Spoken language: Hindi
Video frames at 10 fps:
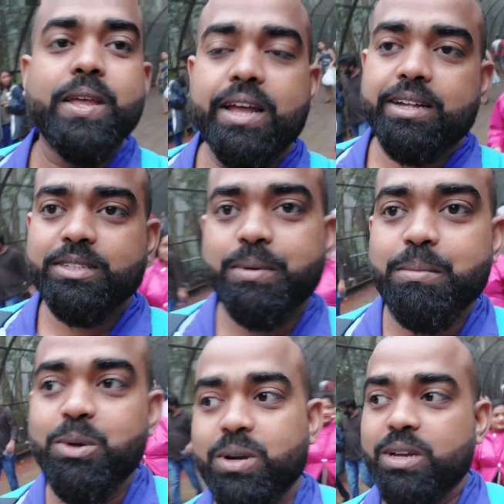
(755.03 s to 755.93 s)
यहाँ से अभी हम
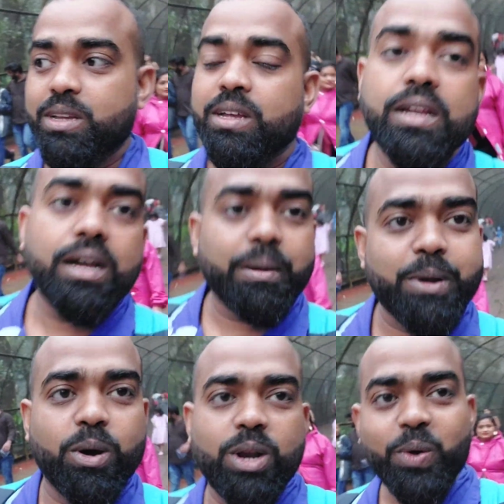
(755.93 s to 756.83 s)
लोग अपना
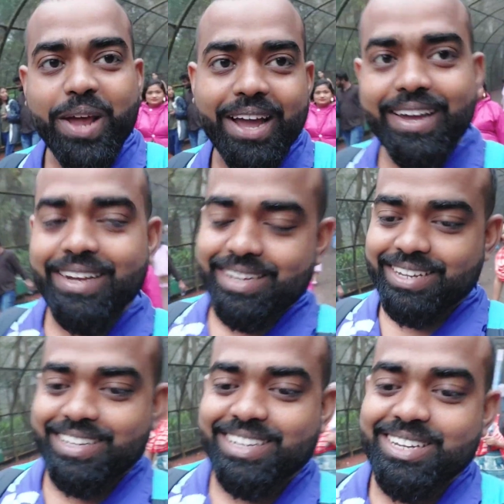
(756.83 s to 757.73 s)
ओला उठाएंगे
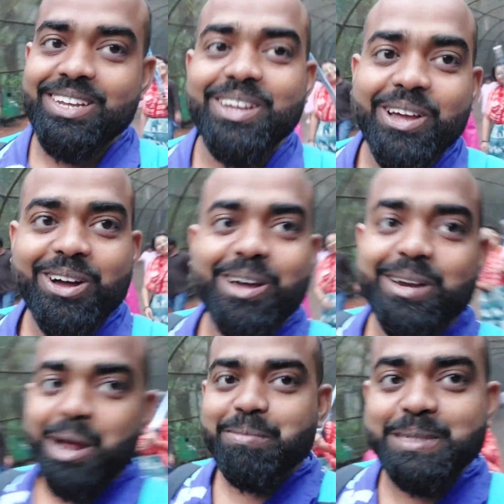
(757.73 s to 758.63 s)
और
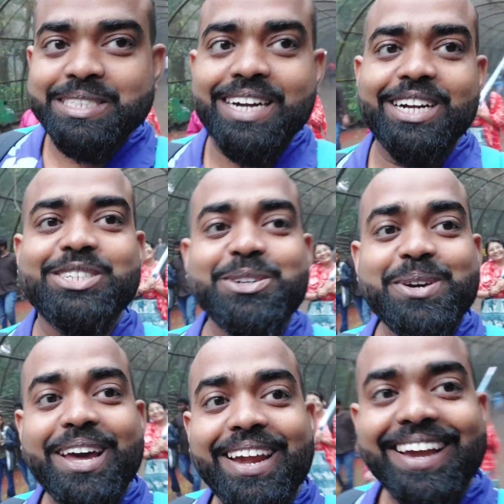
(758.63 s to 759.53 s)
अभी स्ट्रगल शुरू
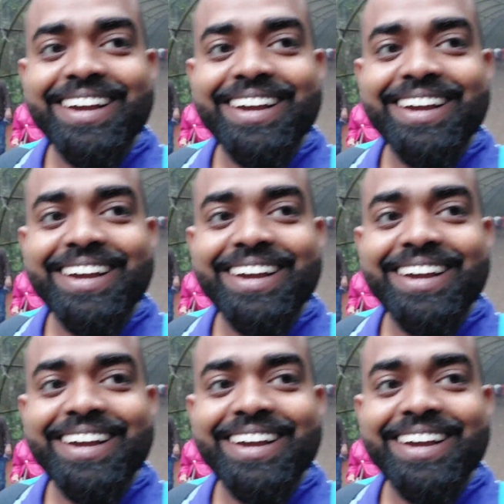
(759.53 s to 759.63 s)
करेंगे